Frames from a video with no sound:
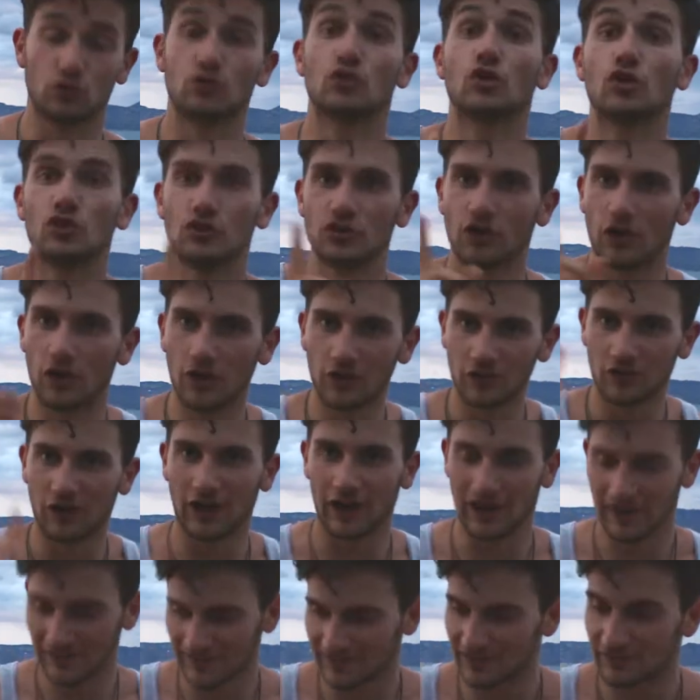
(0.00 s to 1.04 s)
deux ans,
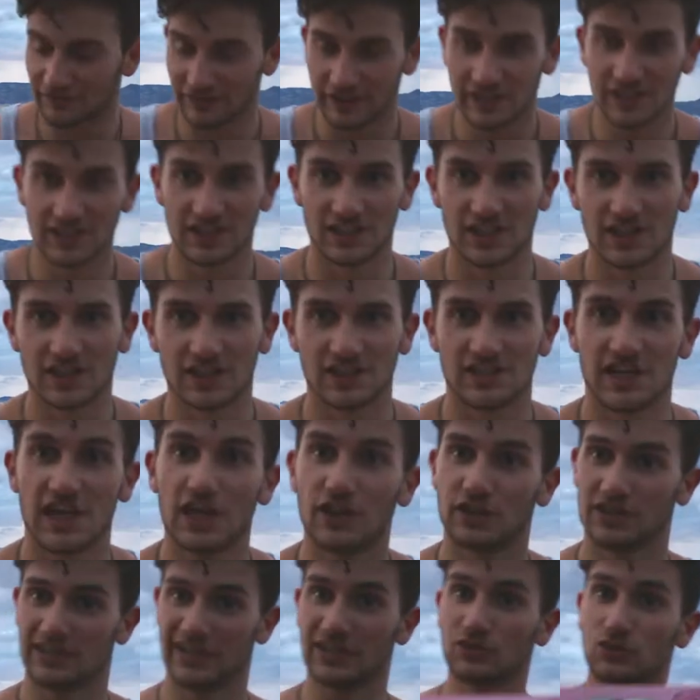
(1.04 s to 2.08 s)
voilà, c'est fait. Il y,
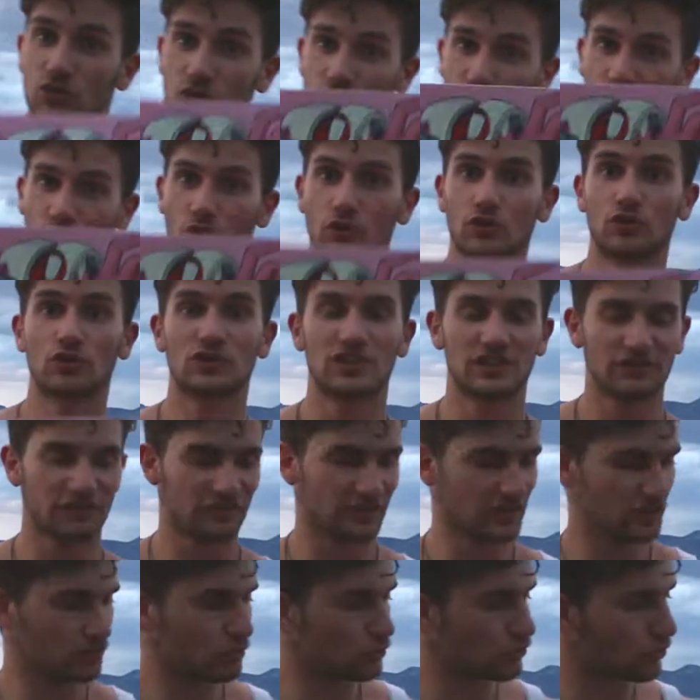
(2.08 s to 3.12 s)
a, deux ans que j'ai
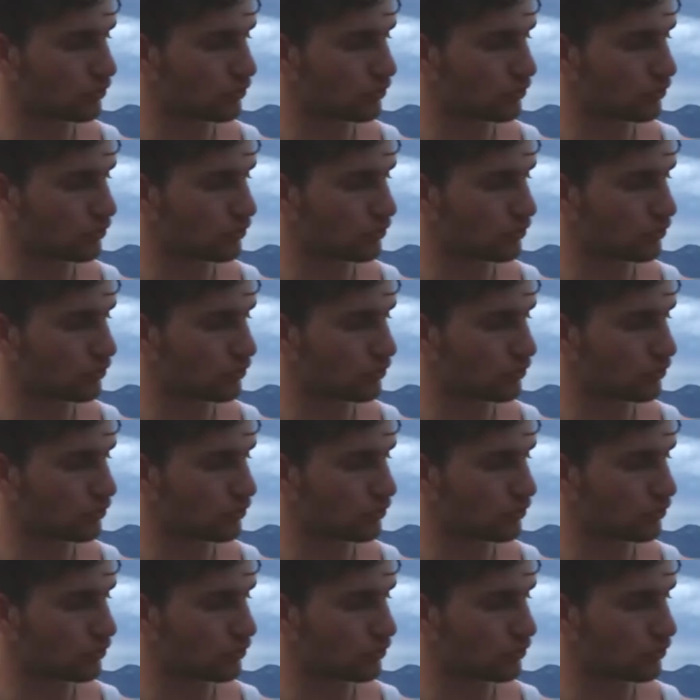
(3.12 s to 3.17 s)
fait ce